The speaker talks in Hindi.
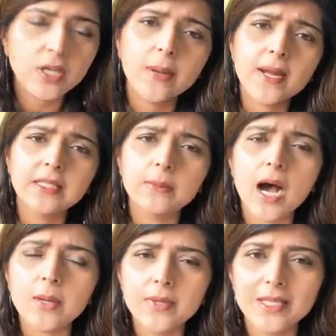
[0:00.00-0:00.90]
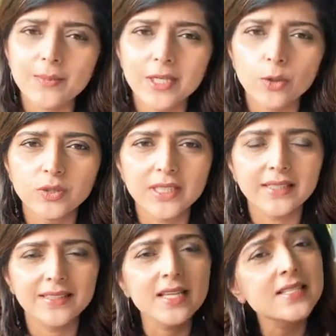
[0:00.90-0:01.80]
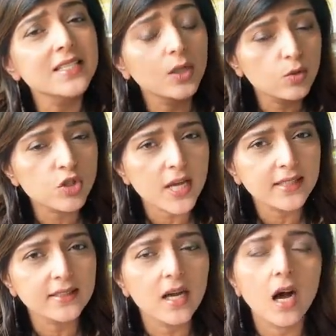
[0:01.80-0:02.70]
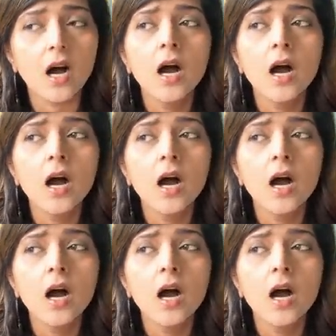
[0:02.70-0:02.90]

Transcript: जो कि हमारे दिमाग में रिप्ले होती रहती हैं किसी ने कुछ कह दिया